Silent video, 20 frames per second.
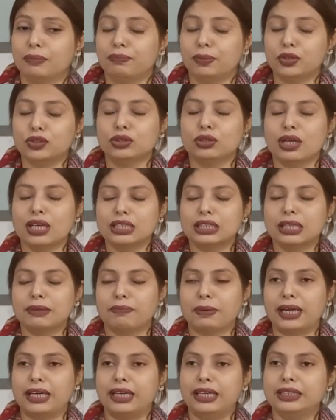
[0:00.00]
প্রশ্ন আসতে
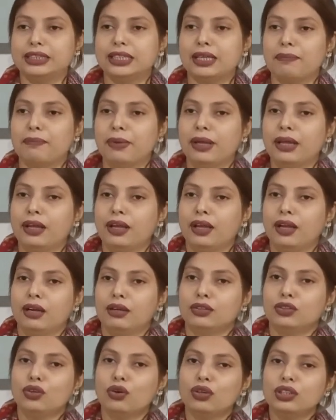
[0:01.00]
পারে যে
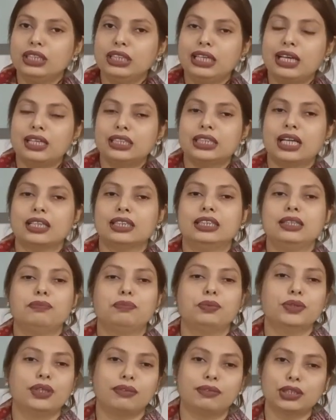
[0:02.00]
নদিয়া
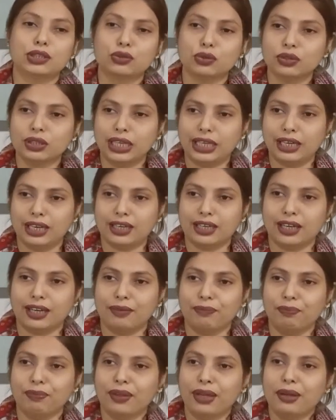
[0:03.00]
শান্তিপুর আবার কোন এলাকা
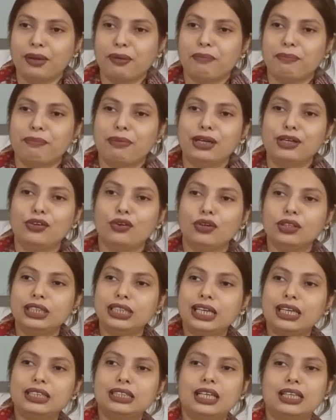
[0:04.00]
বা
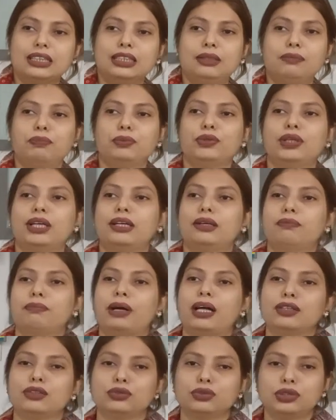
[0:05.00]
নদিয়া শান্তিপুরের
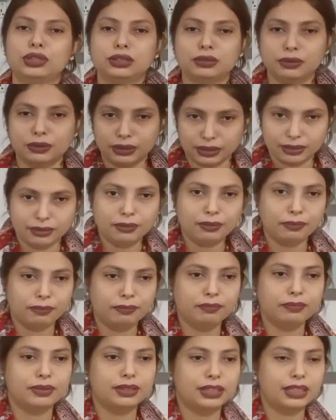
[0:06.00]
মানুষ
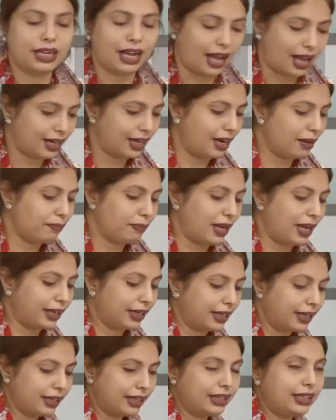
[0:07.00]
কারা বা
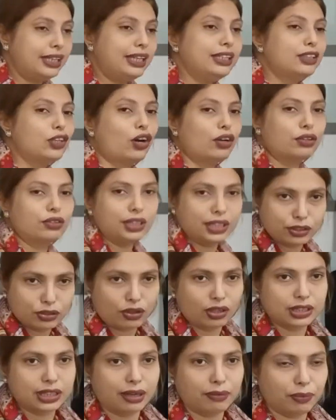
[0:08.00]
কী ধরনের
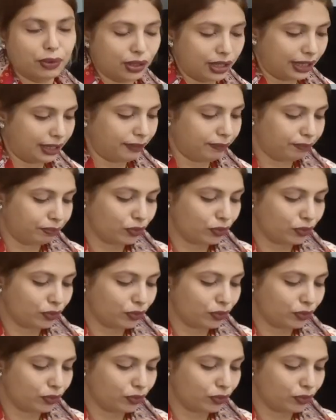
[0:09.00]
কথা বলে